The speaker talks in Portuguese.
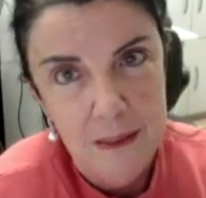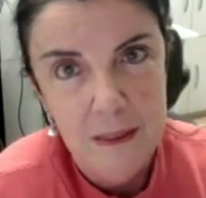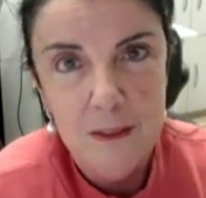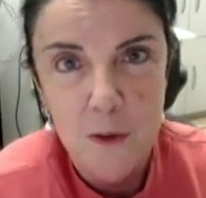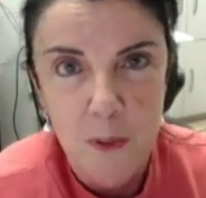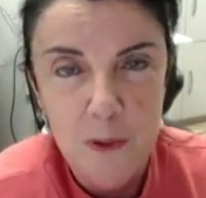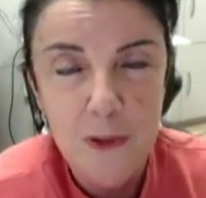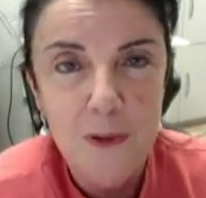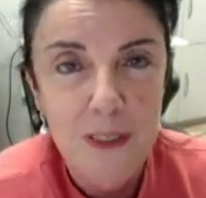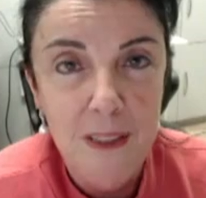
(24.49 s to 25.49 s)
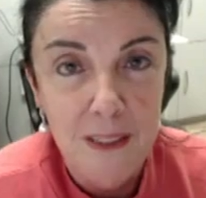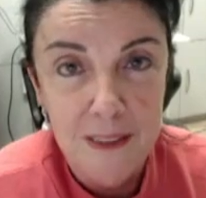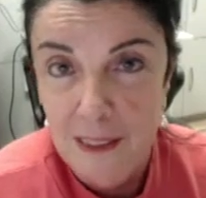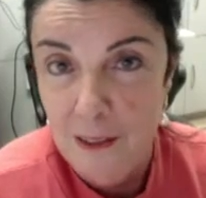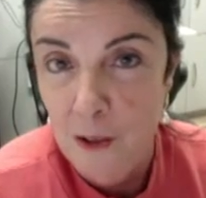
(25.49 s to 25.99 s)
é suposto que
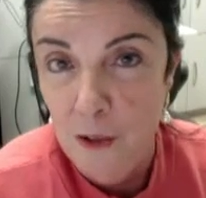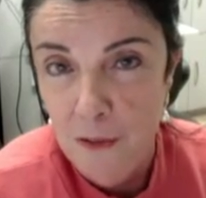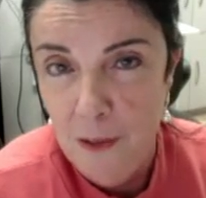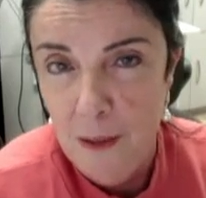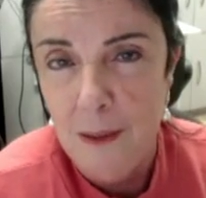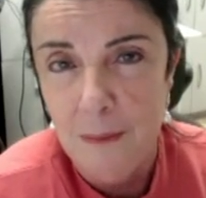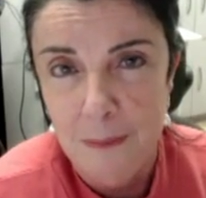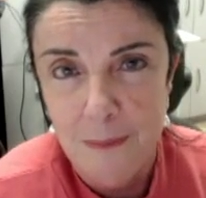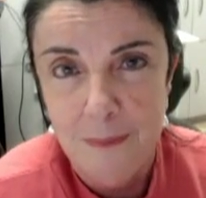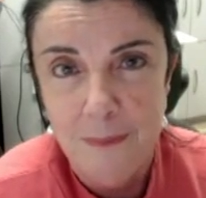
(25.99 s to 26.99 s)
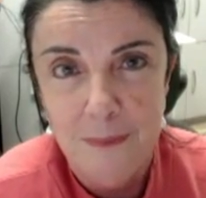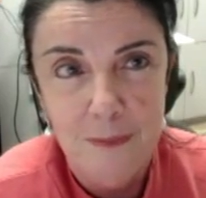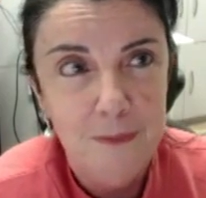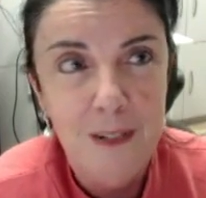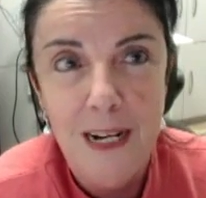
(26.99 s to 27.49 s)
essa nova
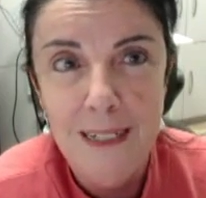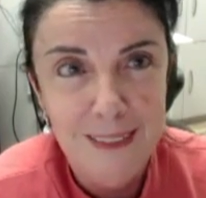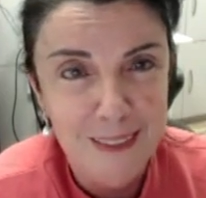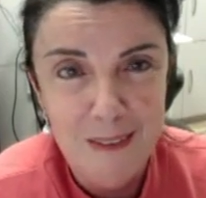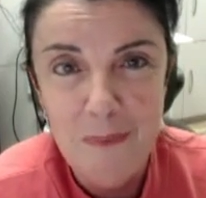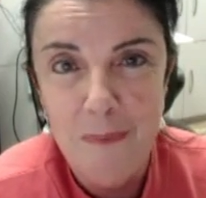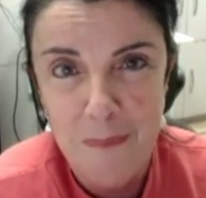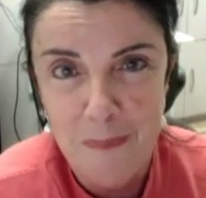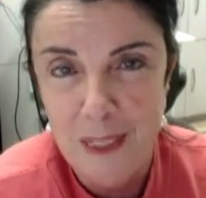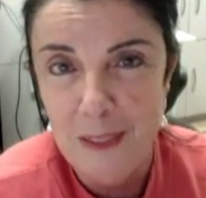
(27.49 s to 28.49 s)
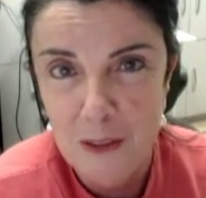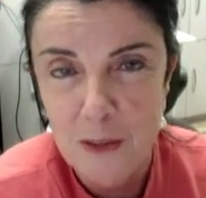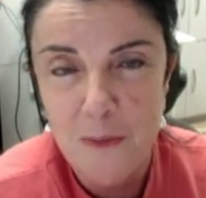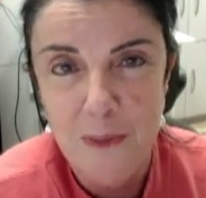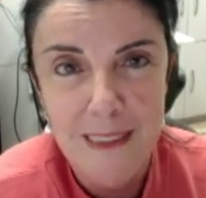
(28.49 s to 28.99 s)
fase para a
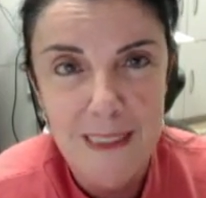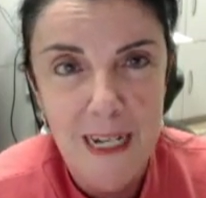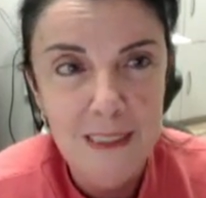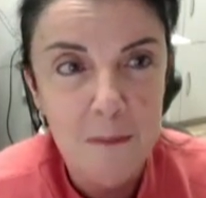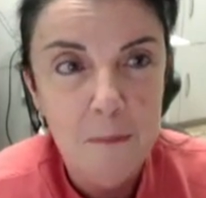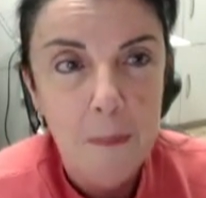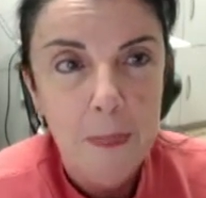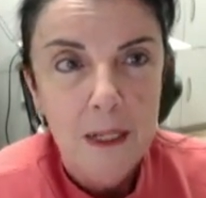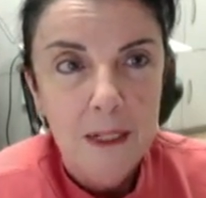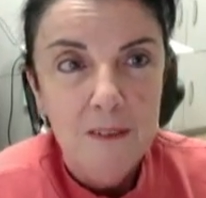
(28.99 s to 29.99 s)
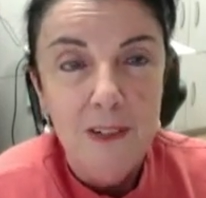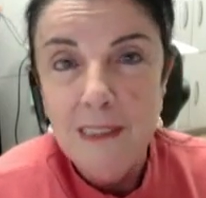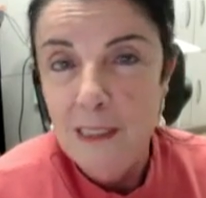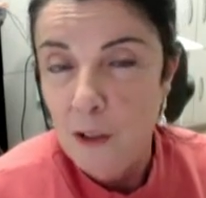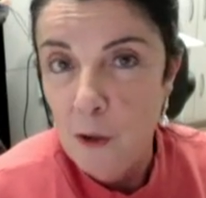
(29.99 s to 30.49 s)
nossa humanidade vai
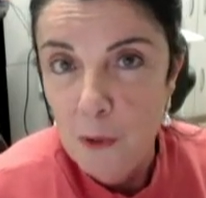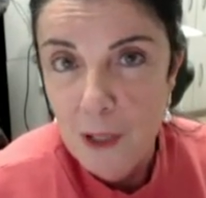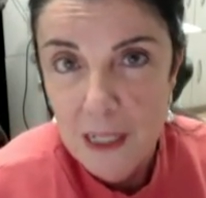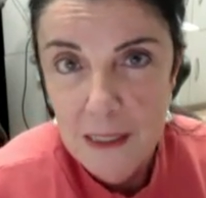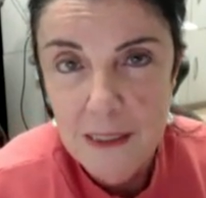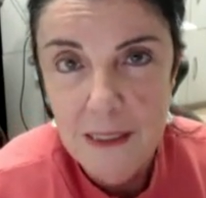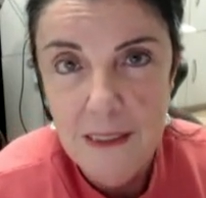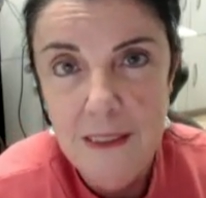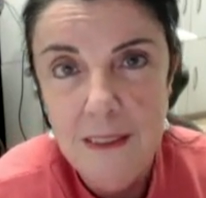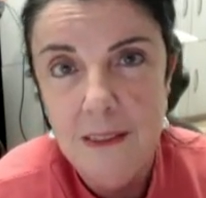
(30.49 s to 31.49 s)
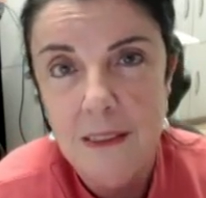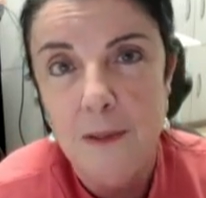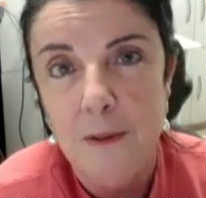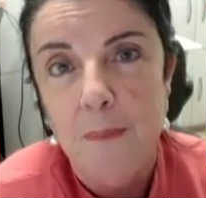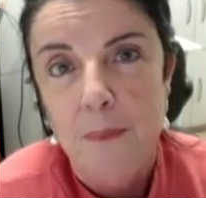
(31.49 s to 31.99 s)
ter como
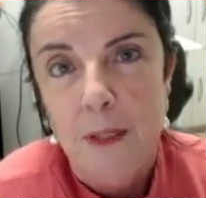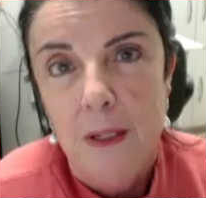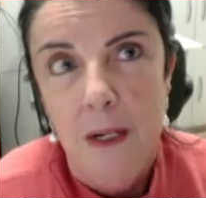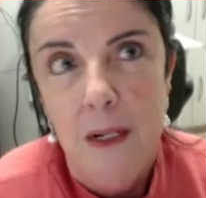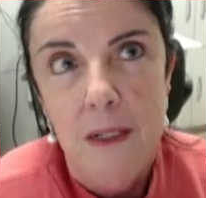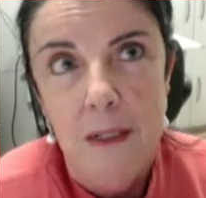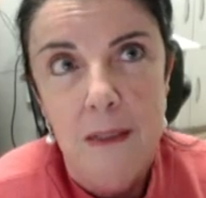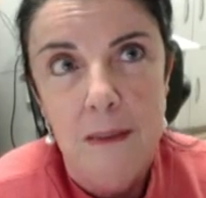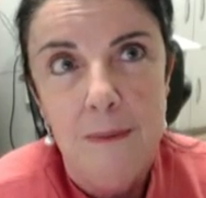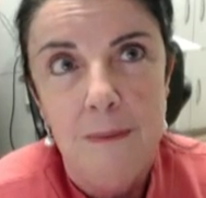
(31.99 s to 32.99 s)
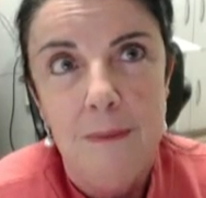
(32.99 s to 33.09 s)
característica a,